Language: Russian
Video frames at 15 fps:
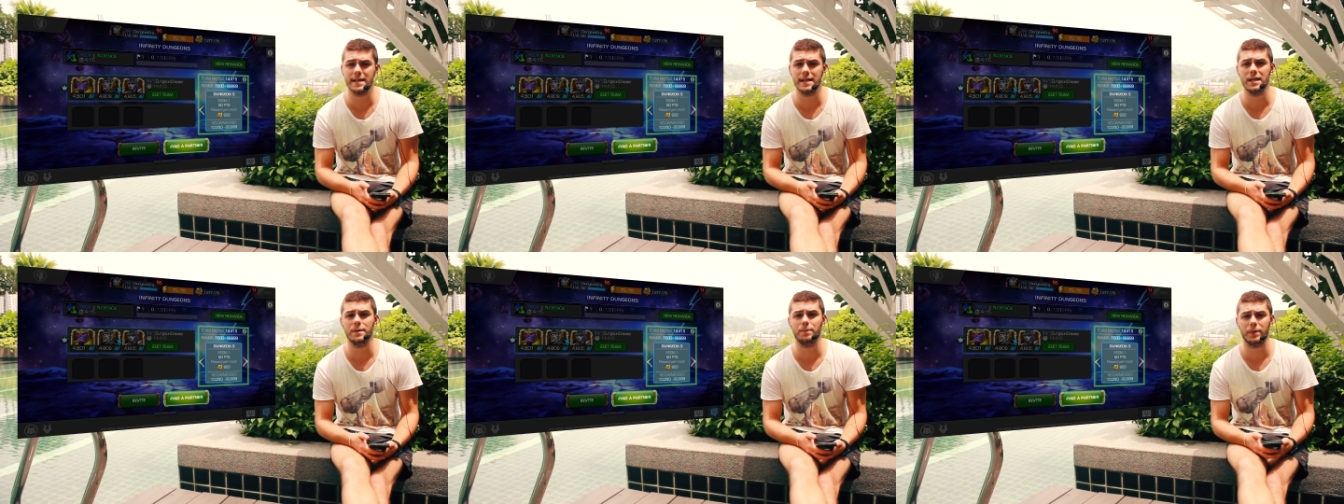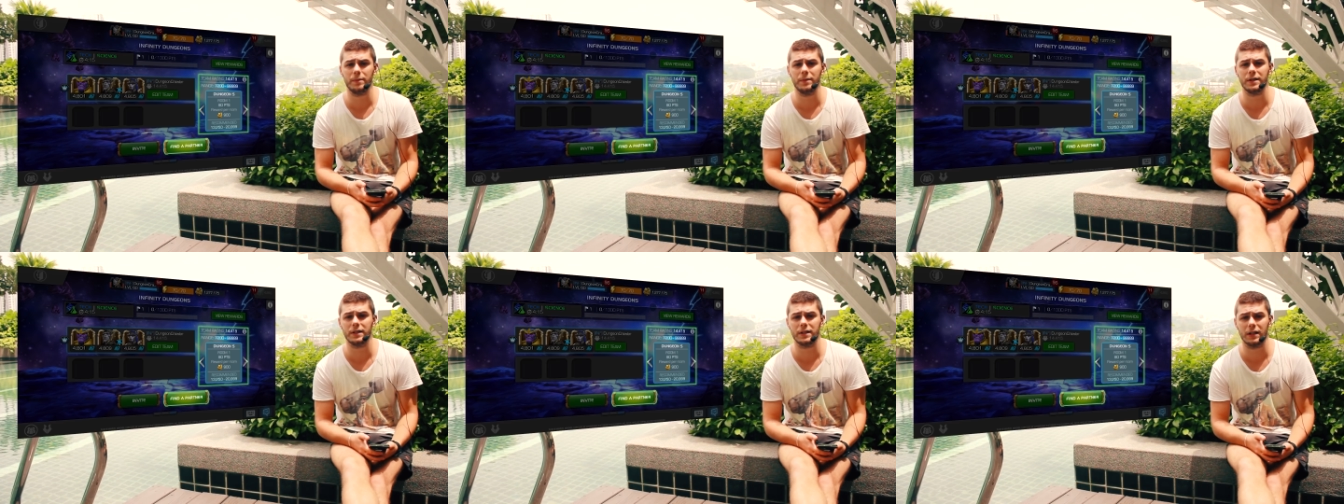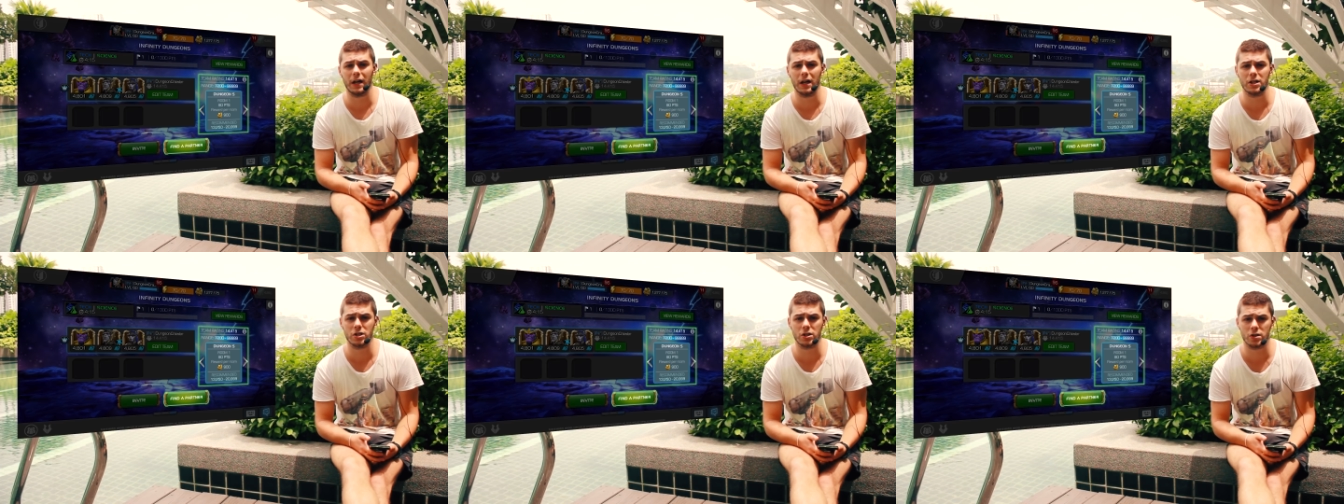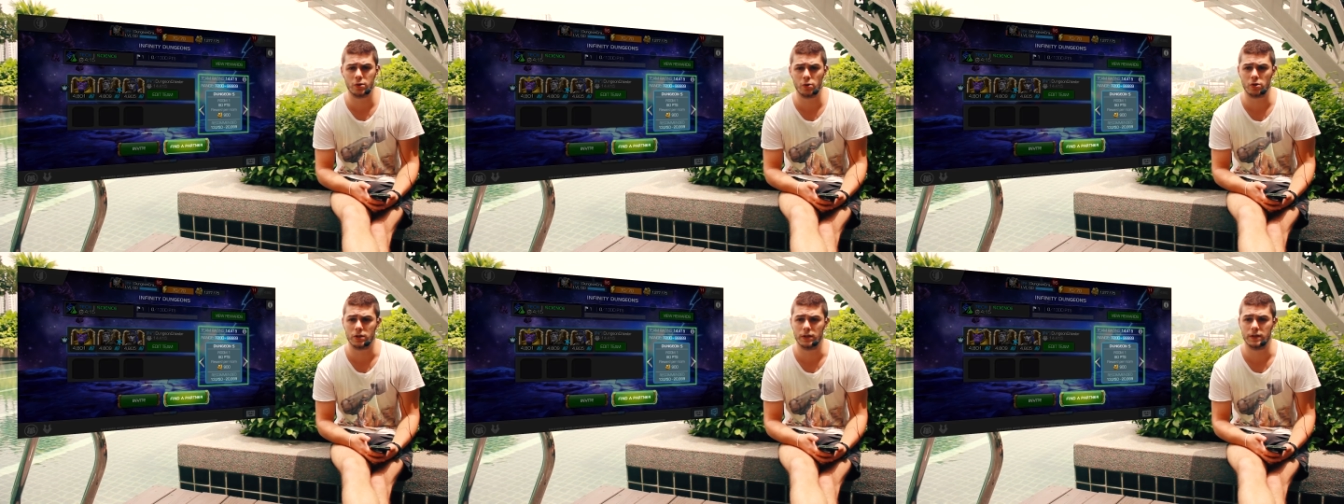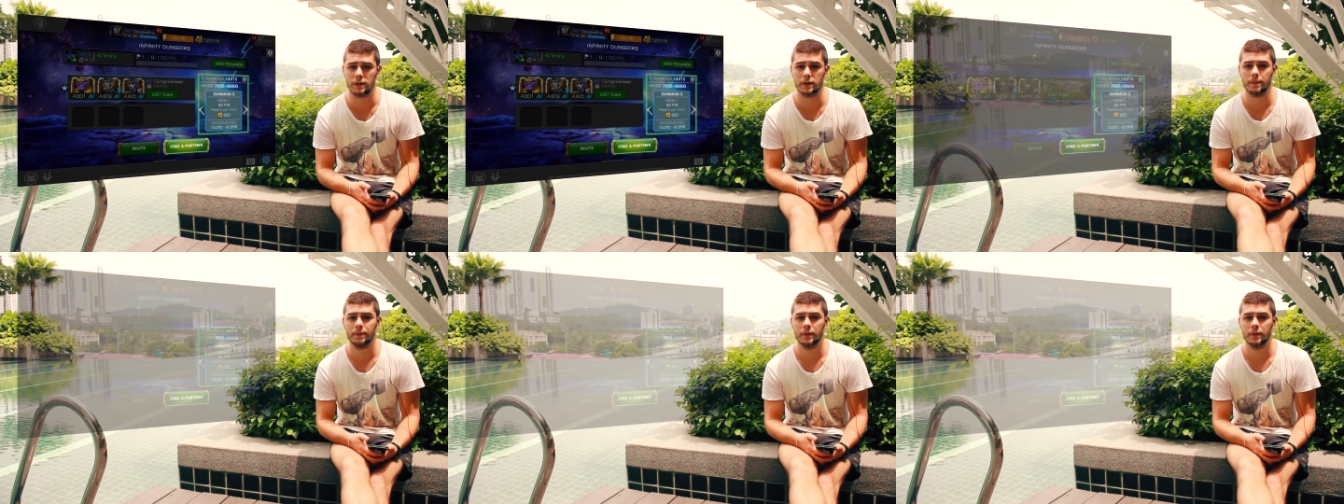и примерно такая же сложность.